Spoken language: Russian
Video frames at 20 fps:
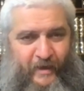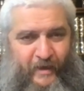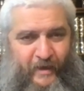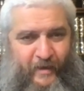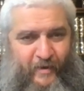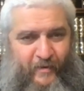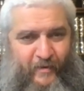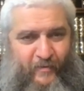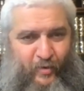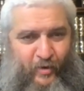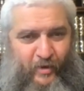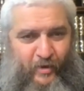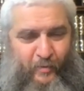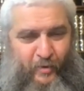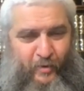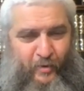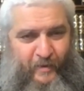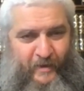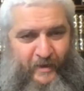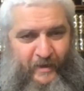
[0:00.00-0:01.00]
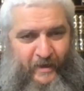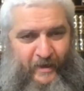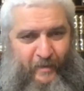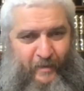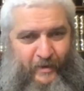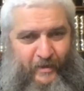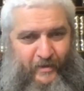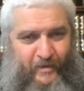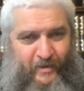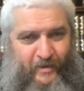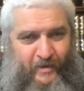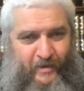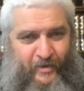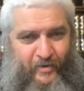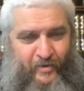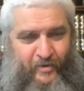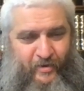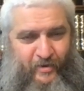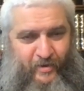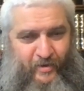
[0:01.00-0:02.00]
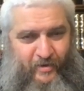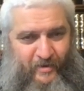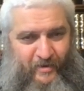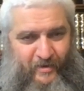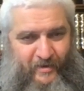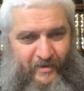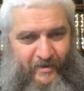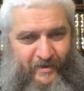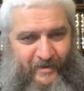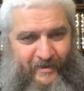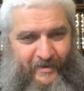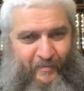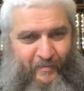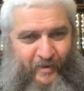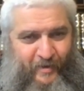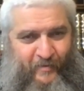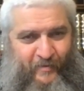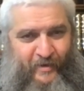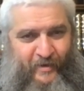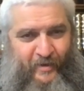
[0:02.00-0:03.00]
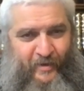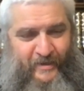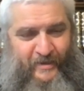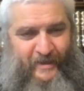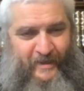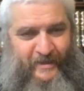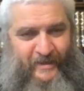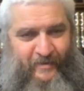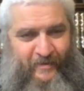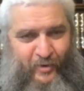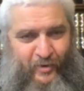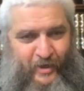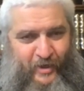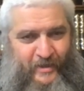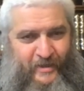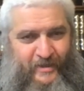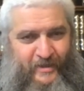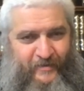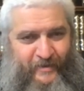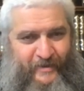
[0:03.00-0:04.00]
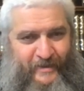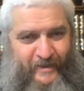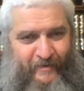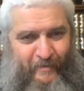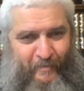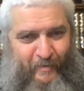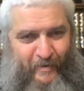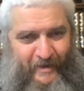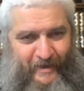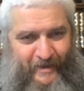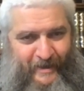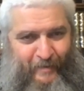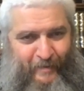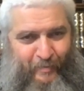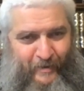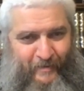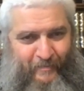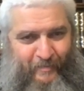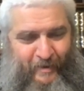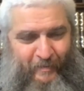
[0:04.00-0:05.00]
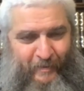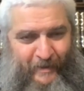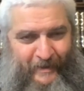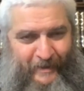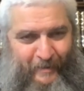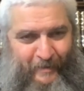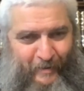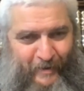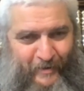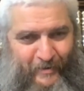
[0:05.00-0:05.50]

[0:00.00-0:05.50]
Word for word: Я объявлю это, потому что пока не оплатили, я еще не привык, так сказать, отвечать за свои слова, когда оплата